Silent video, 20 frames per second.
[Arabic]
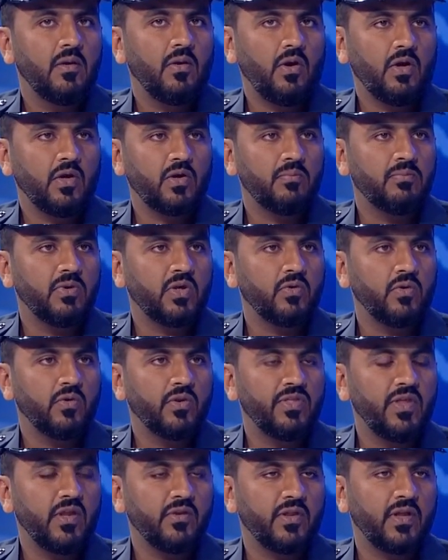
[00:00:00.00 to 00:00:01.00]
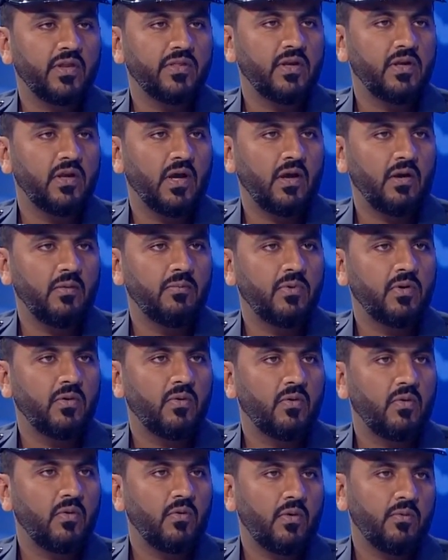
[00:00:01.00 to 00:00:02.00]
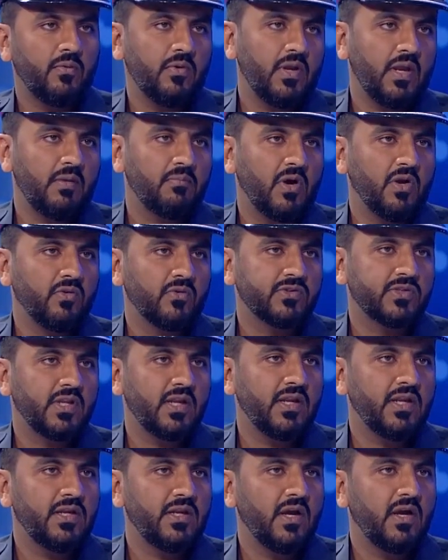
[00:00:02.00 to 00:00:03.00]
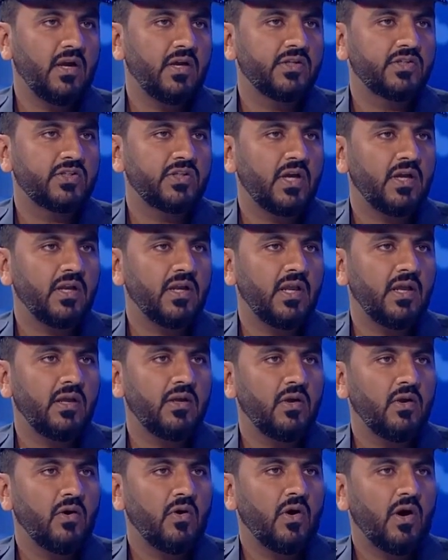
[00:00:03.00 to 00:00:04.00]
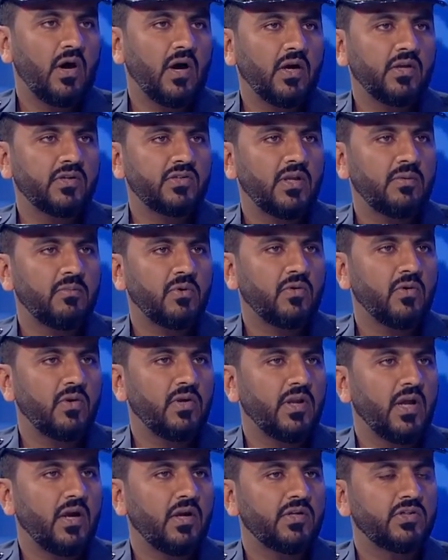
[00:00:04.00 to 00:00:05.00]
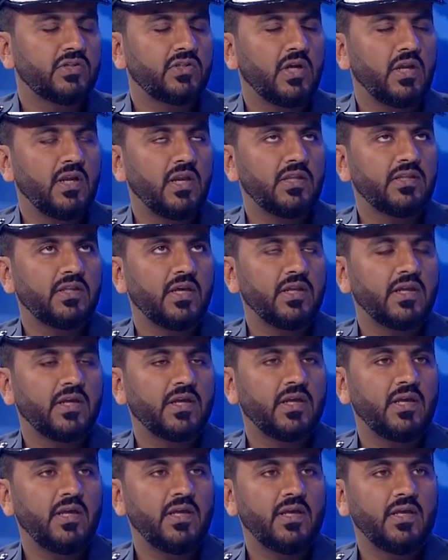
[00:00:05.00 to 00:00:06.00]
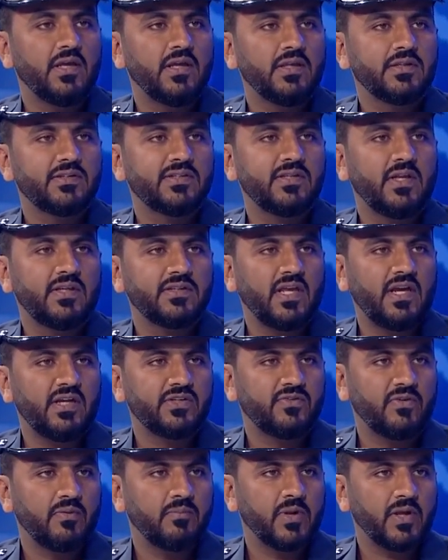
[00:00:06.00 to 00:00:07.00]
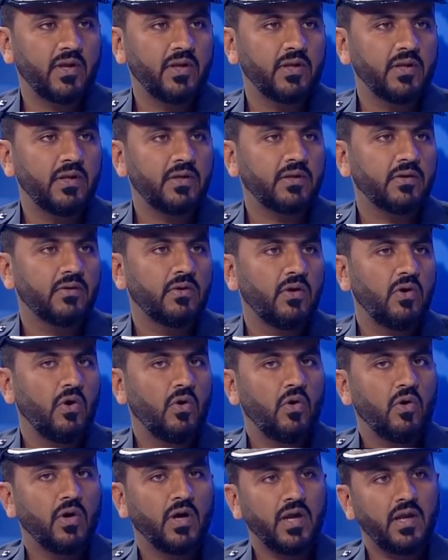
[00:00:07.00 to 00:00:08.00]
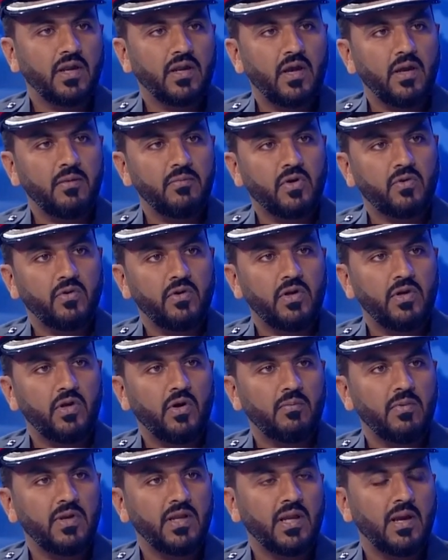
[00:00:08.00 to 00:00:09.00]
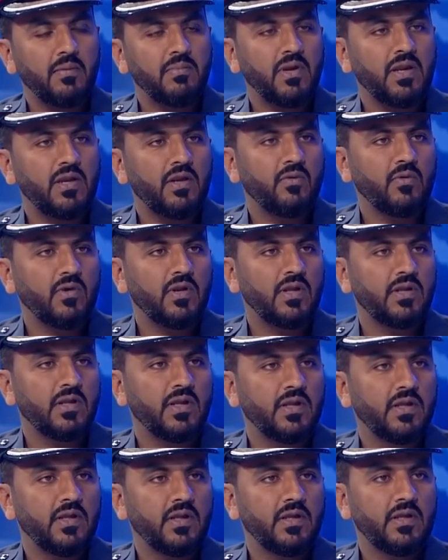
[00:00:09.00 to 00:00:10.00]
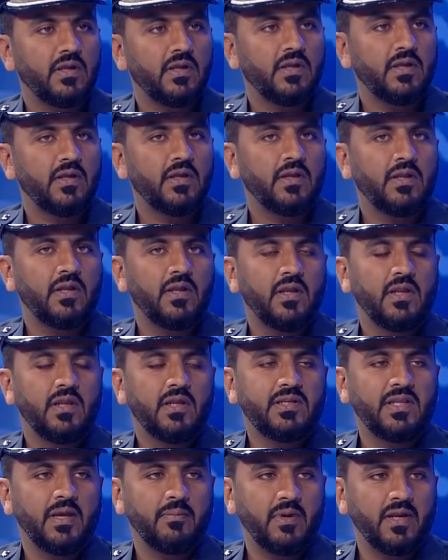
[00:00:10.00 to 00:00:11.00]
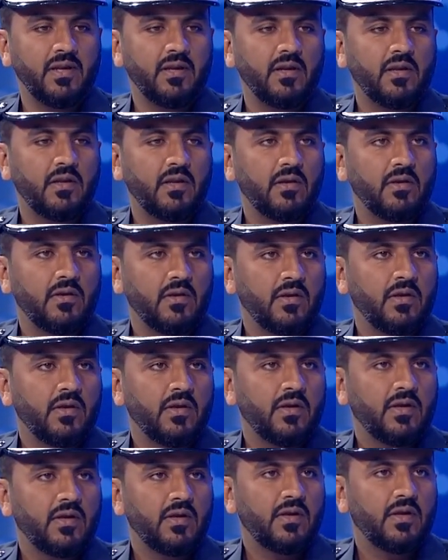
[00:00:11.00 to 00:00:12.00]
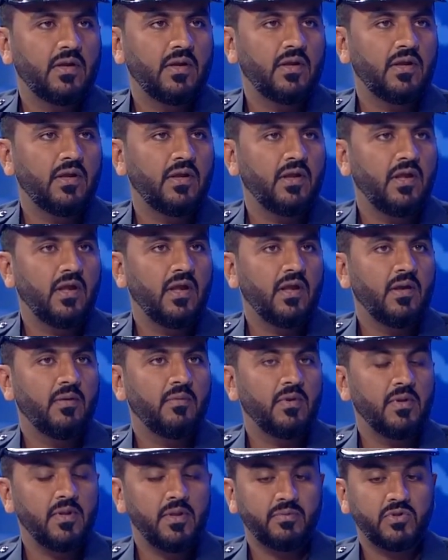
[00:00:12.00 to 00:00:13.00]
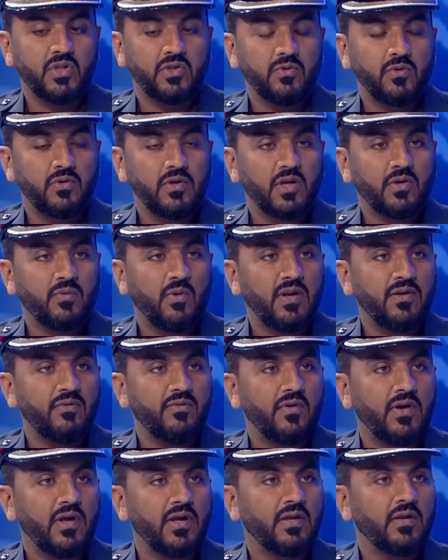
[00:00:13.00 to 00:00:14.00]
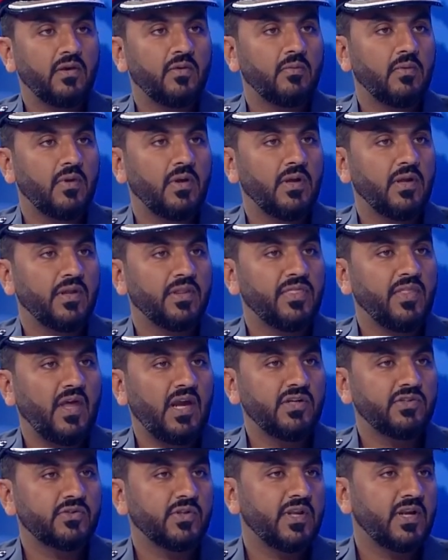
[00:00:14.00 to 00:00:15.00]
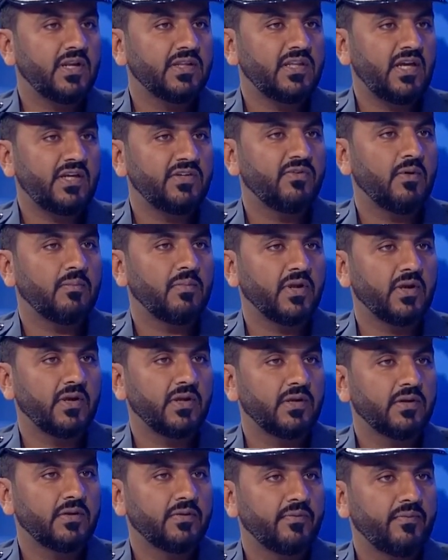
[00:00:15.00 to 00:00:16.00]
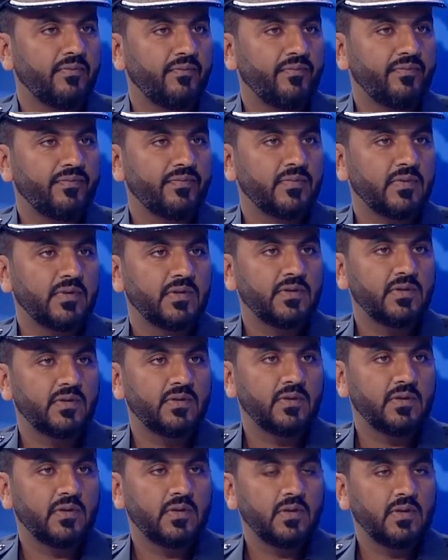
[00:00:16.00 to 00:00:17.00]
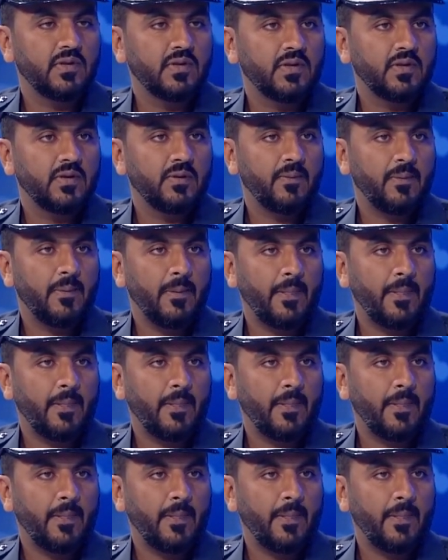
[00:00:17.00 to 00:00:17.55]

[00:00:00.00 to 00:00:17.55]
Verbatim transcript: عقب بيكونوا 32 لاعب لين ما نوصل للنهايه ان شاء الله اخر شيء بيكون النهايه ان شاء الله تاريخ 19 آه، فبراير غير هاي بيكون اليوم اللي قبله اللي هو آه، الدبل الانطلاقه متى راح تكون؟ يبتدون الكواليفاي 12 و13 فبراير جميل خلينا نتكلم يمكن